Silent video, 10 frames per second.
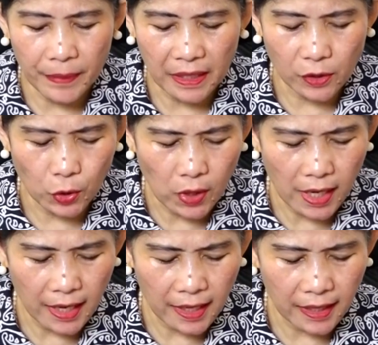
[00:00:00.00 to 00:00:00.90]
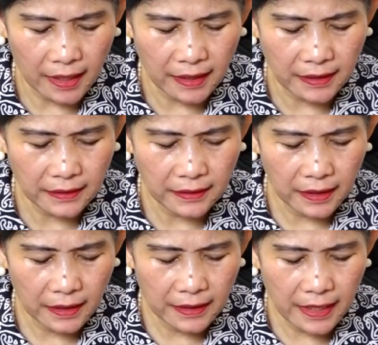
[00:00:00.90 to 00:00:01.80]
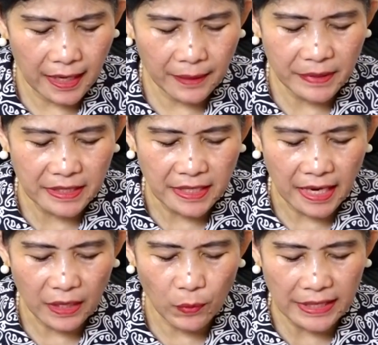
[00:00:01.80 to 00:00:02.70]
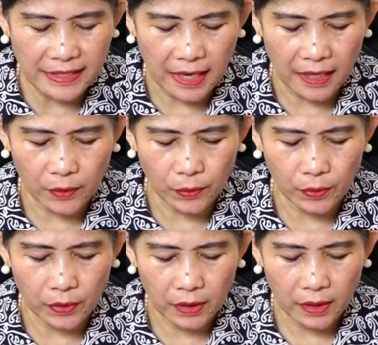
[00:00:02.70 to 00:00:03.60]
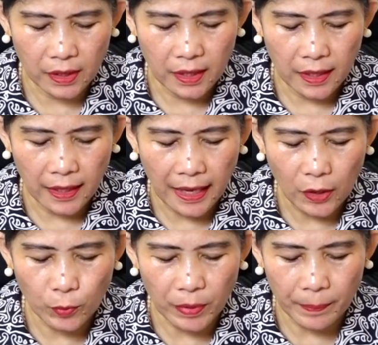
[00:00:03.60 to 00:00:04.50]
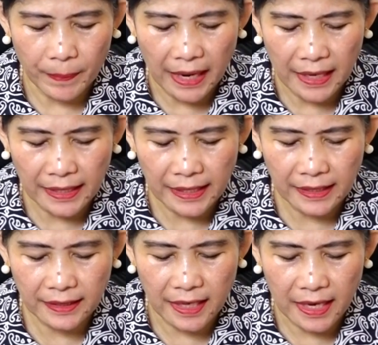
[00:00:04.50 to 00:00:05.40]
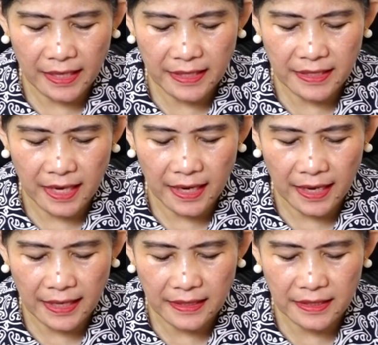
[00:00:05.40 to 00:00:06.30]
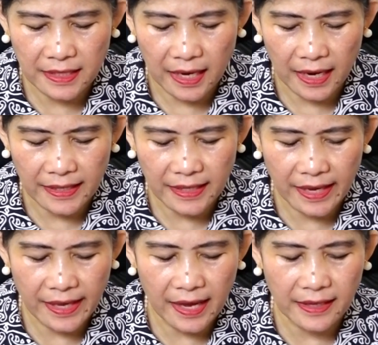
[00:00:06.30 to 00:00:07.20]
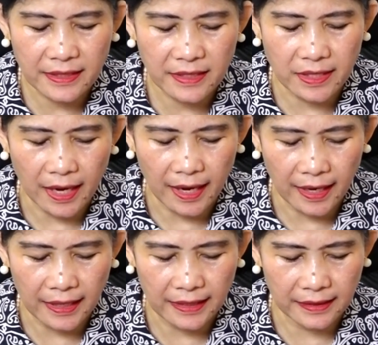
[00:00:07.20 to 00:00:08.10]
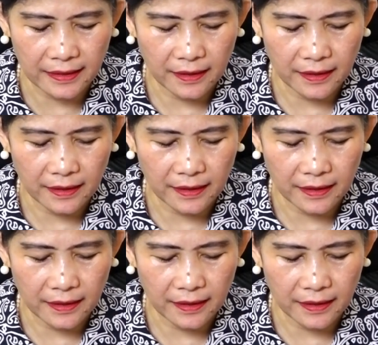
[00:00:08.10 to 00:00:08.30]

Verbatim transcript: berdoa, dan mencari wajahku. Lalu berbalik dari jalan-jalannya yang jahat.